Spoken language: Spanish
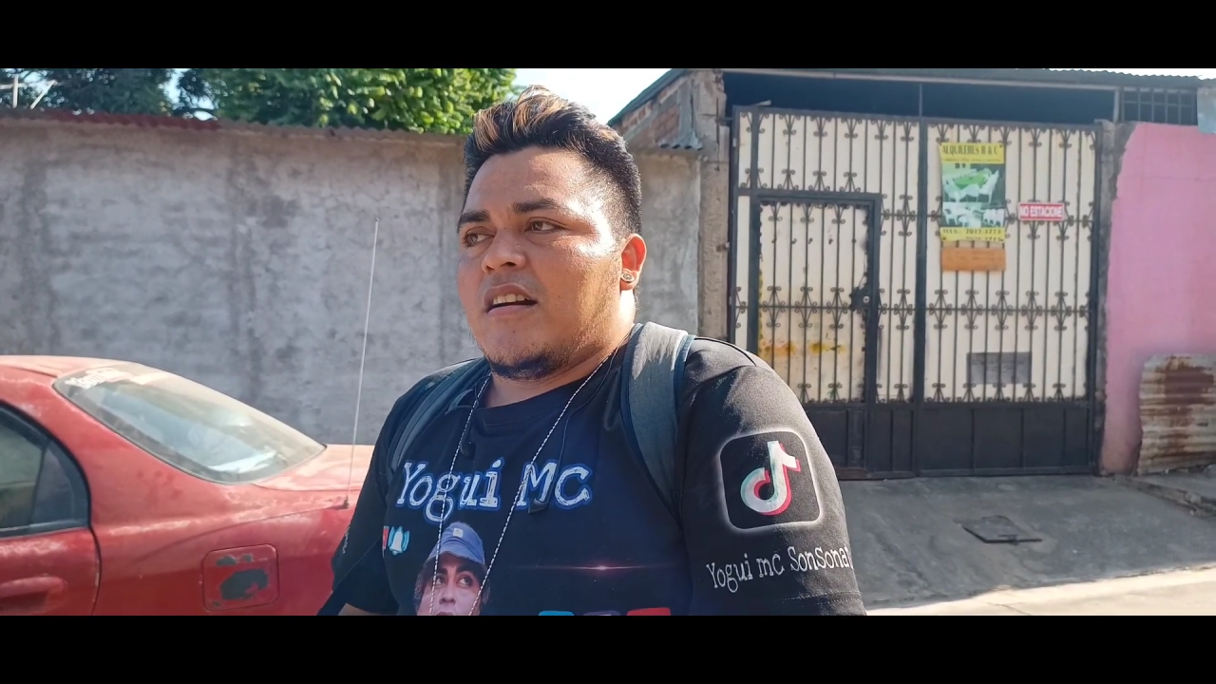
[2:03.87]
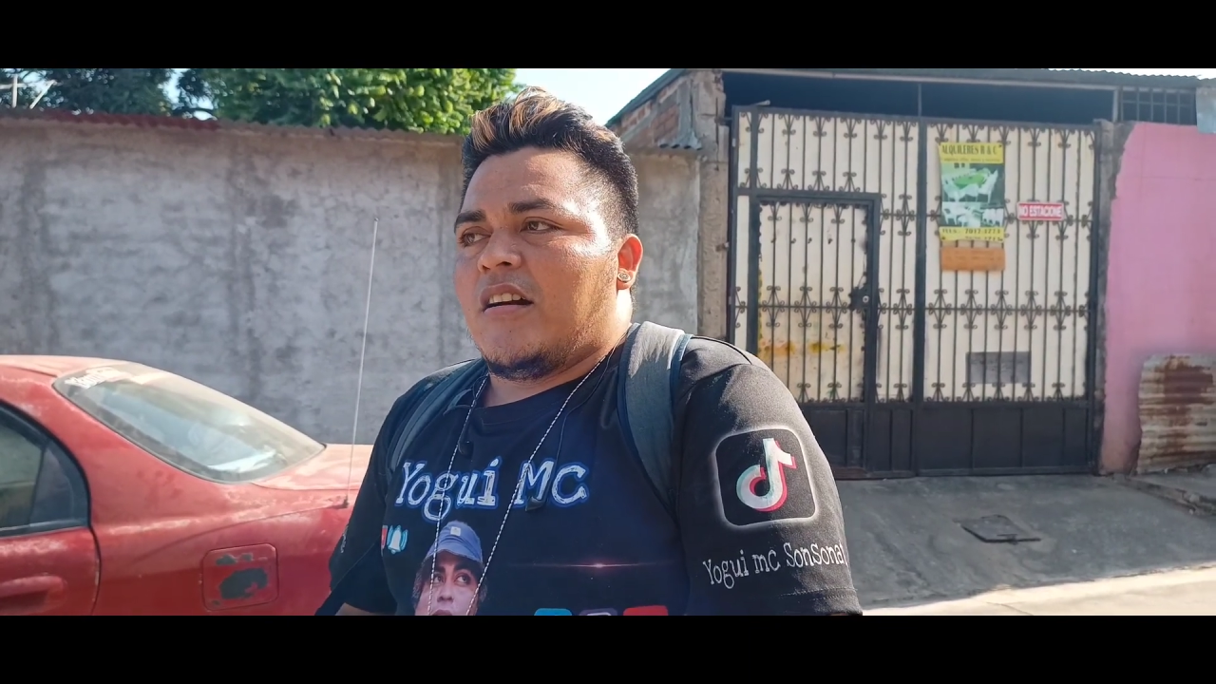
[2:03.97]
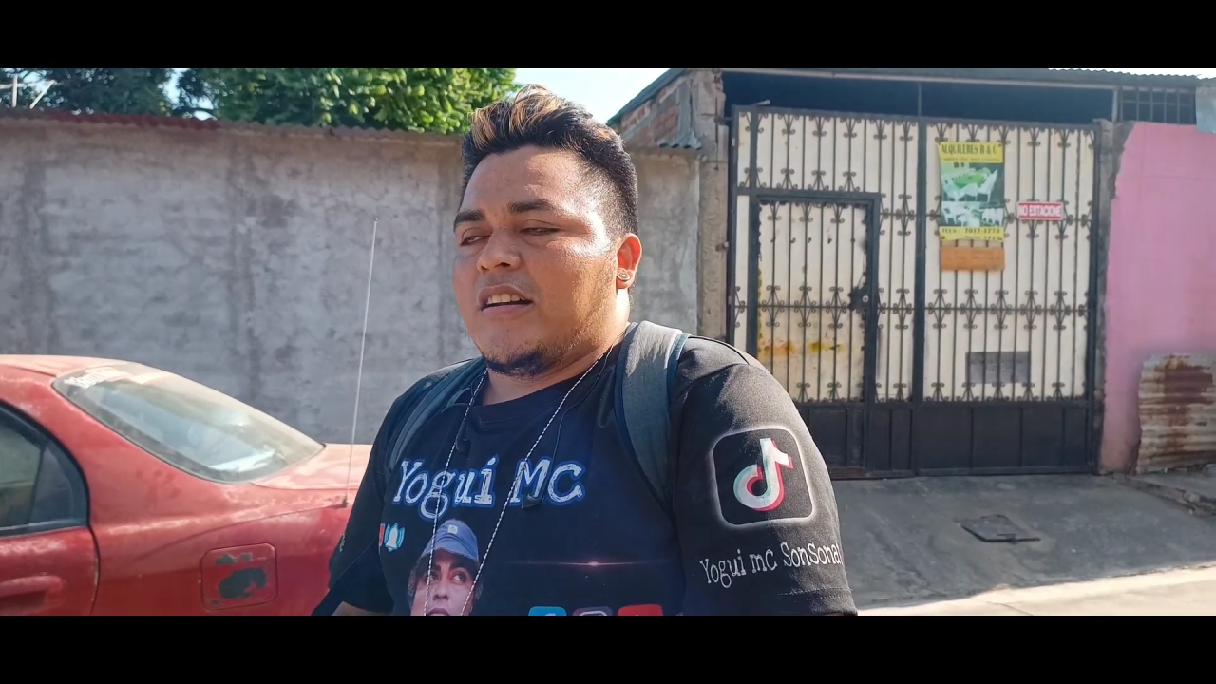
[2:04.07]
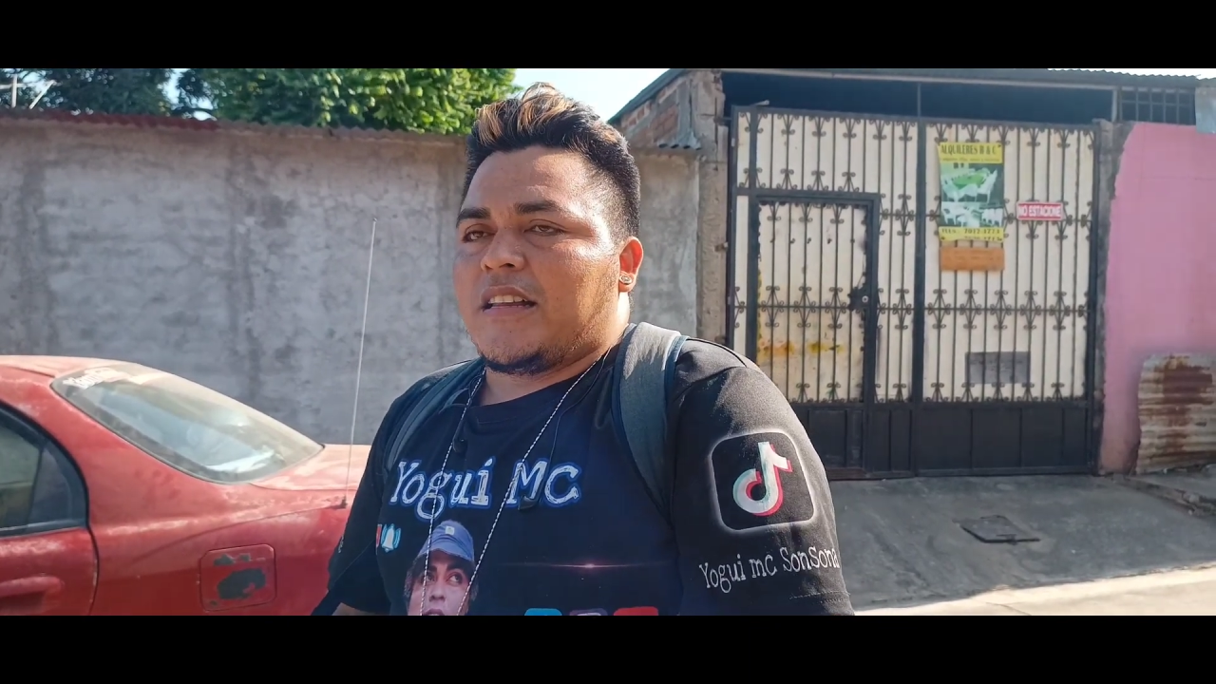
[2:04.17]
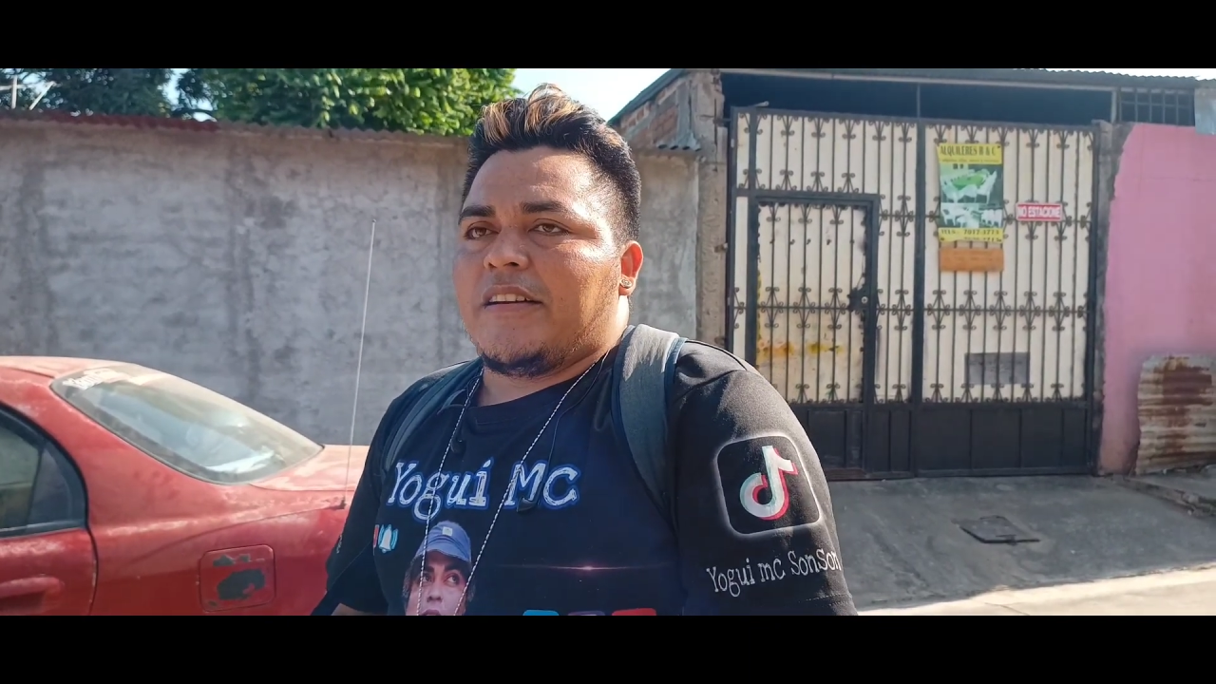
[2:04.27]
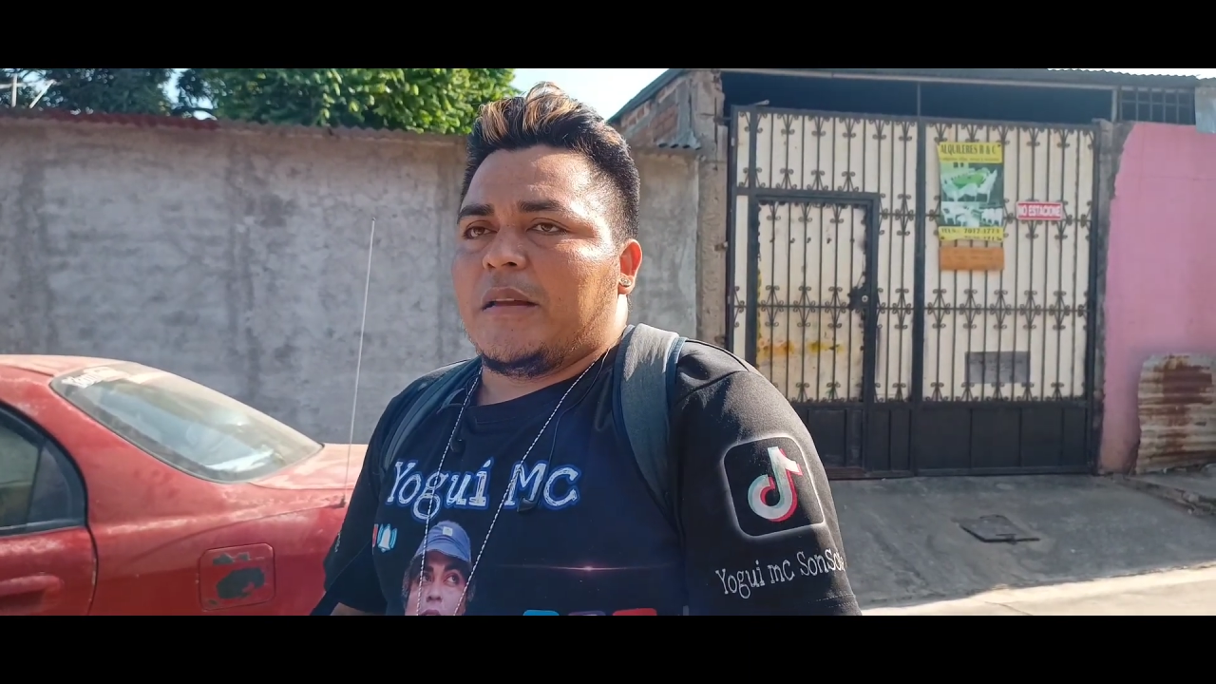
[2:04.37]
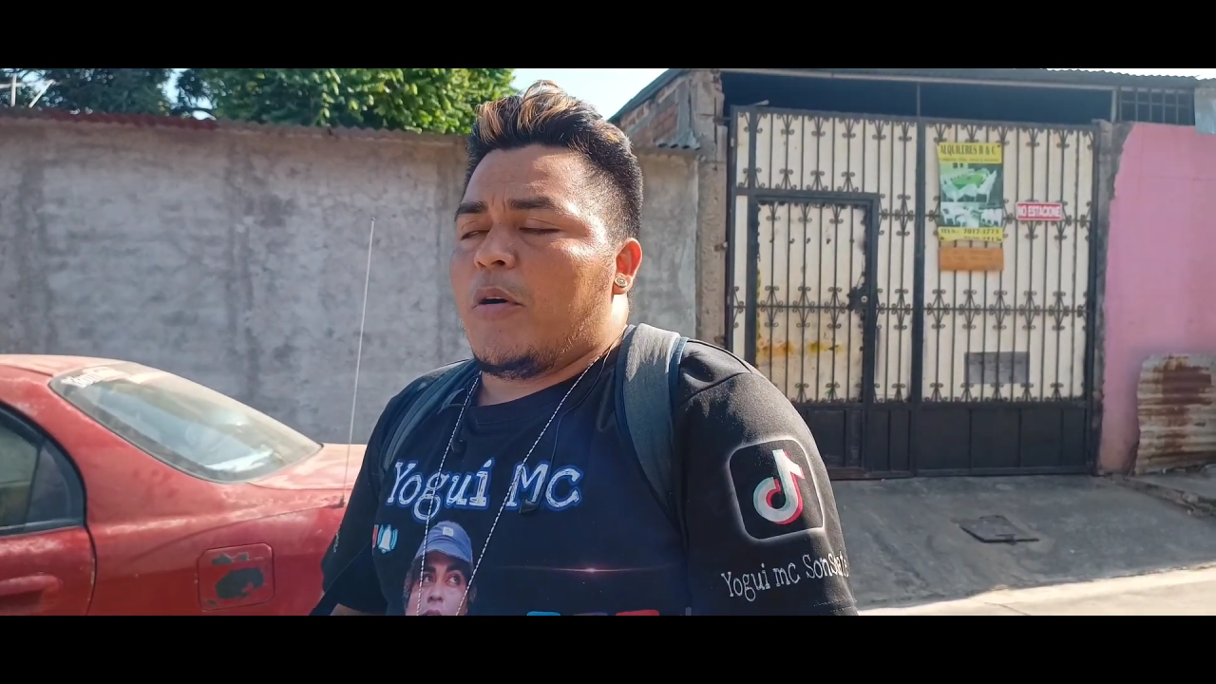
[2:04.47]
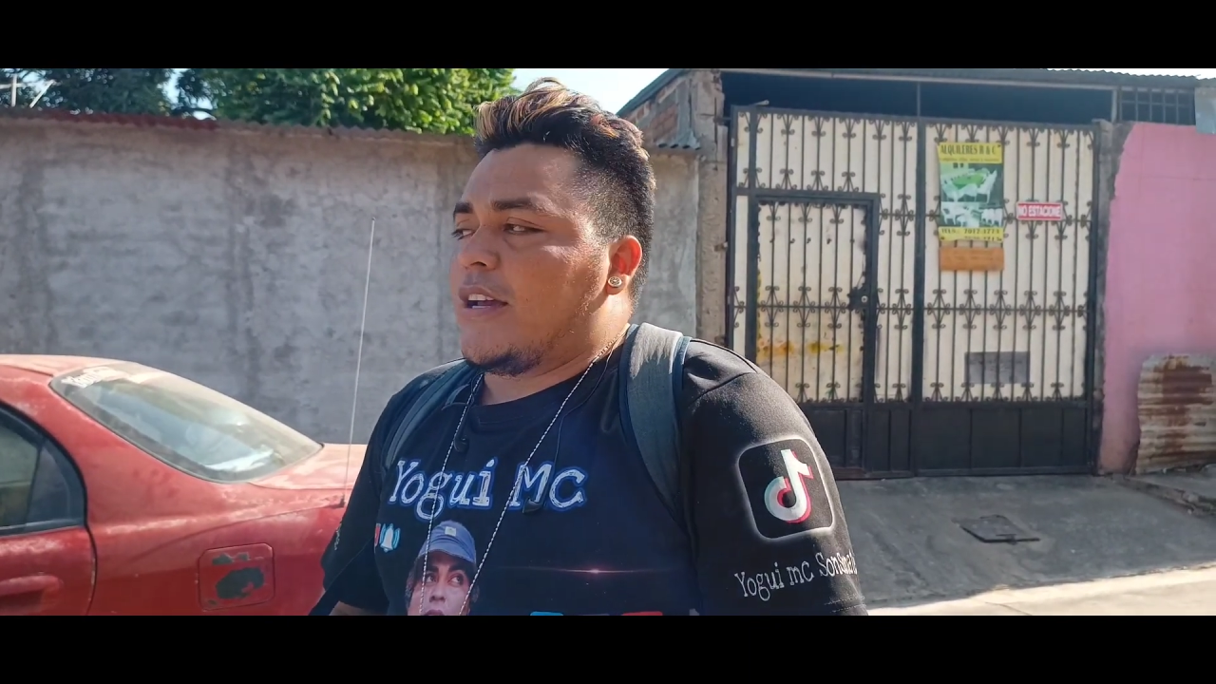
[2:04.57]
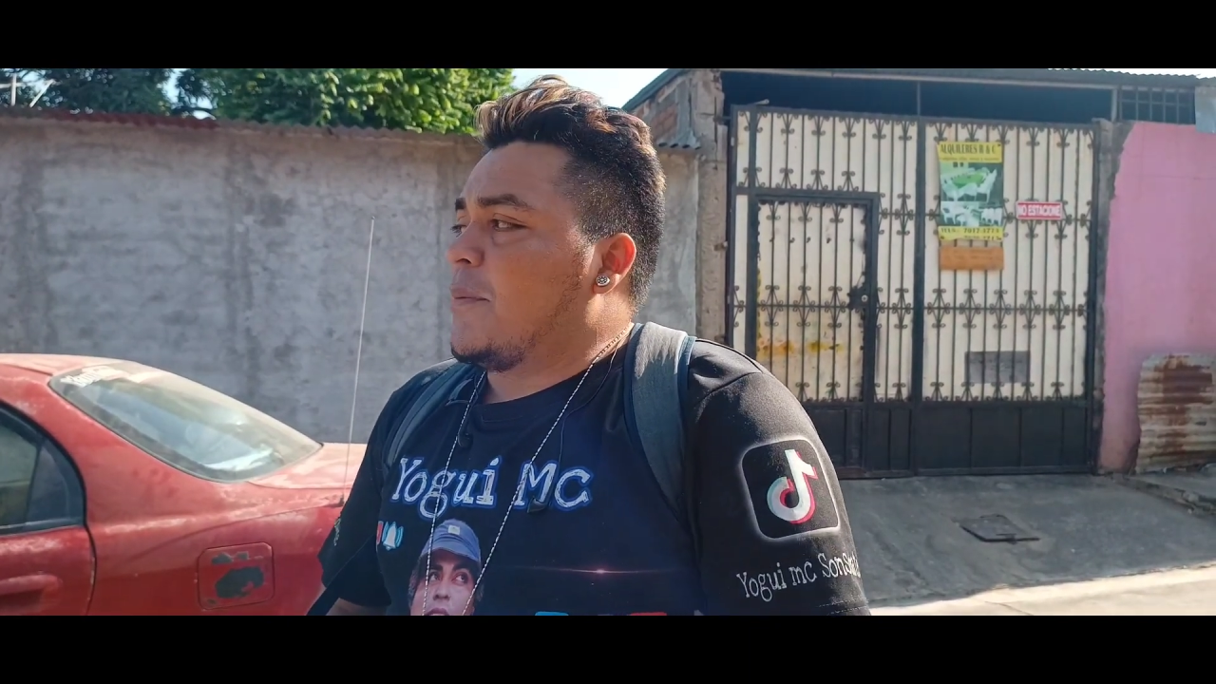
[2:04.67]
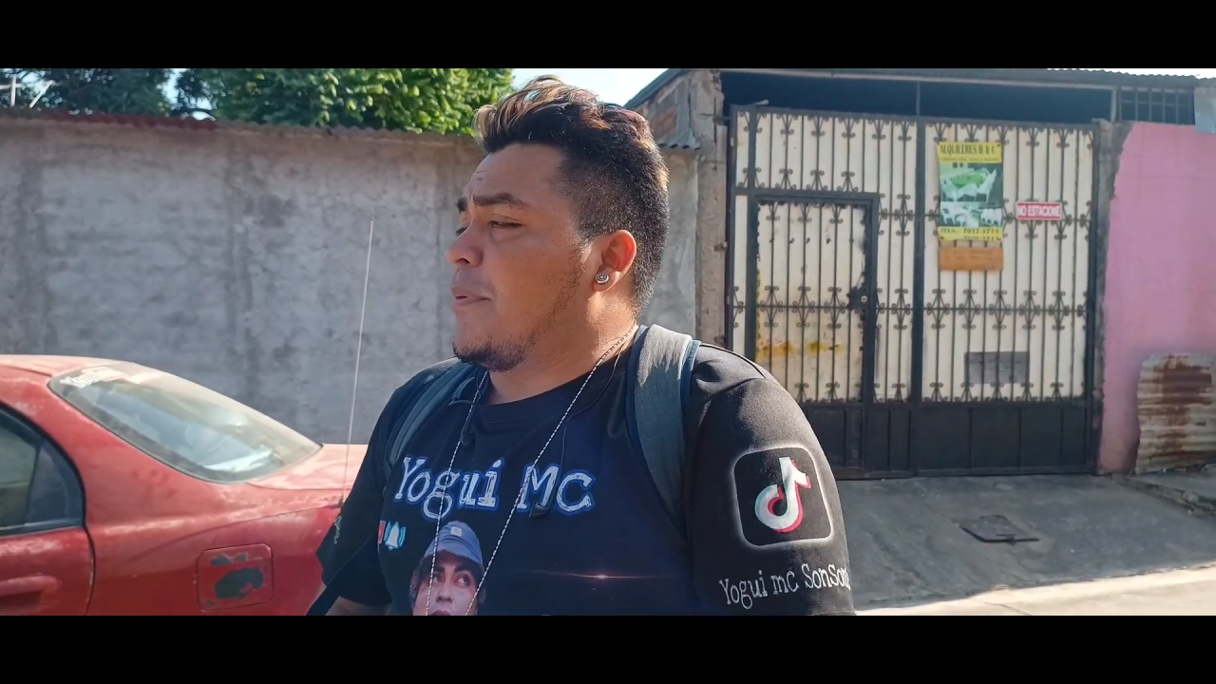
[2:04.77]
Ahorita
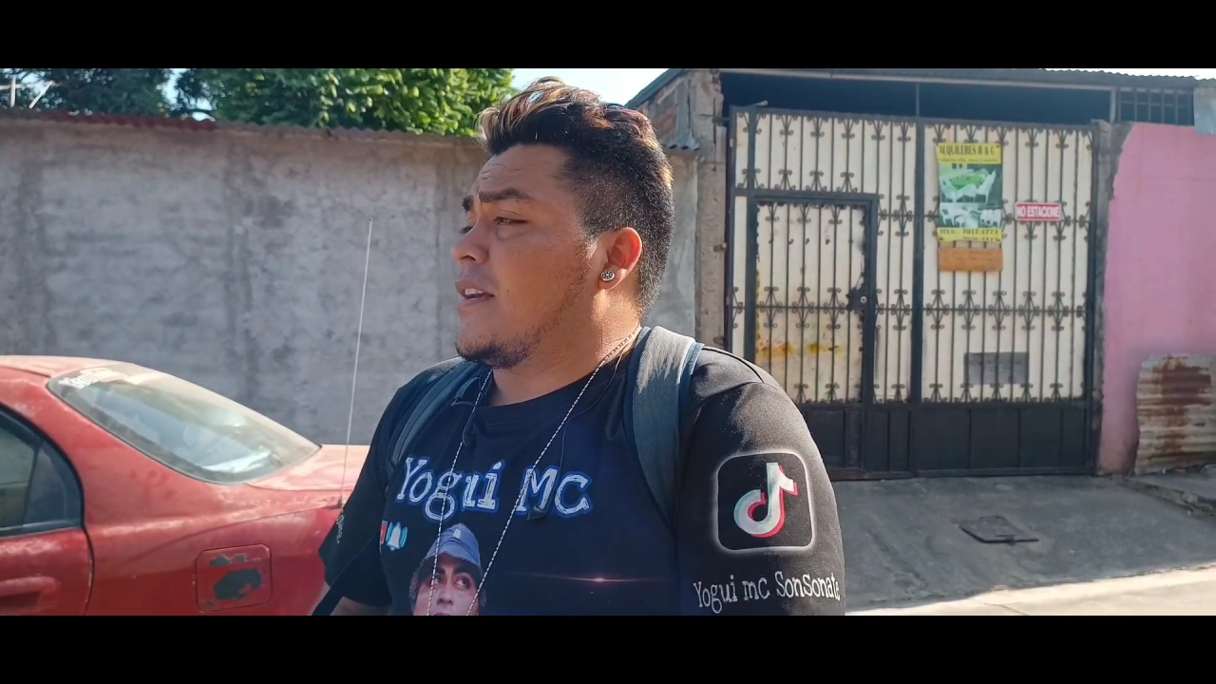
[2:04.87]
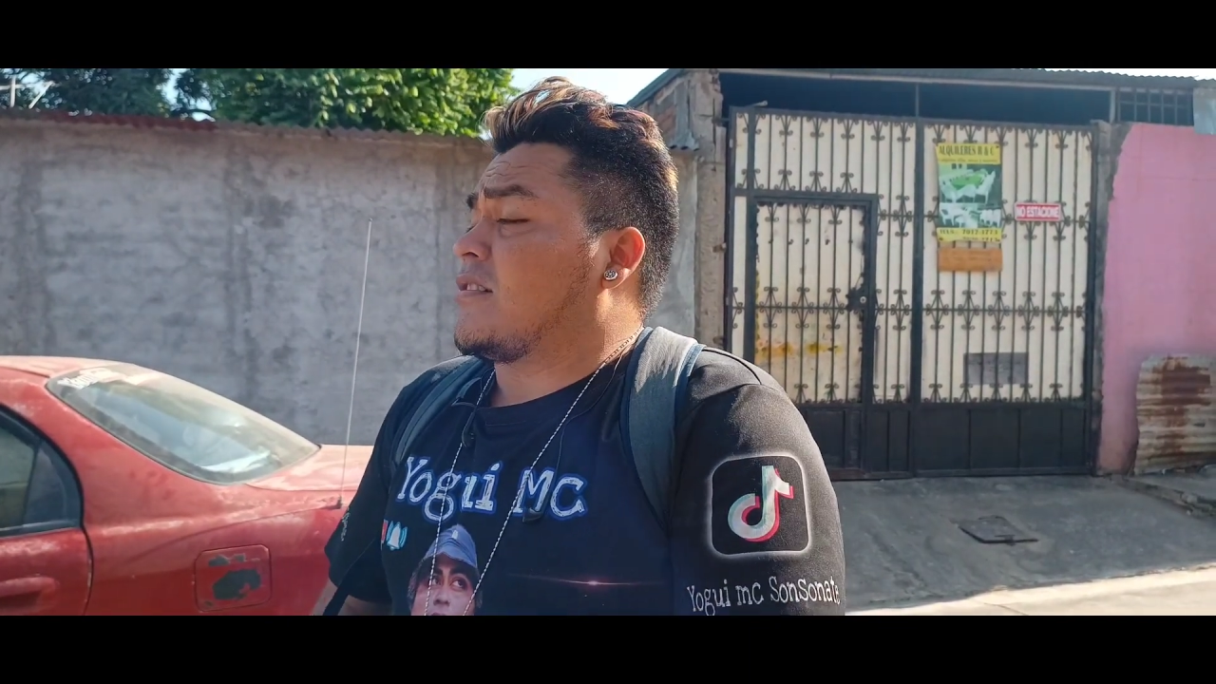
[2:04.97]
venimos aquí pues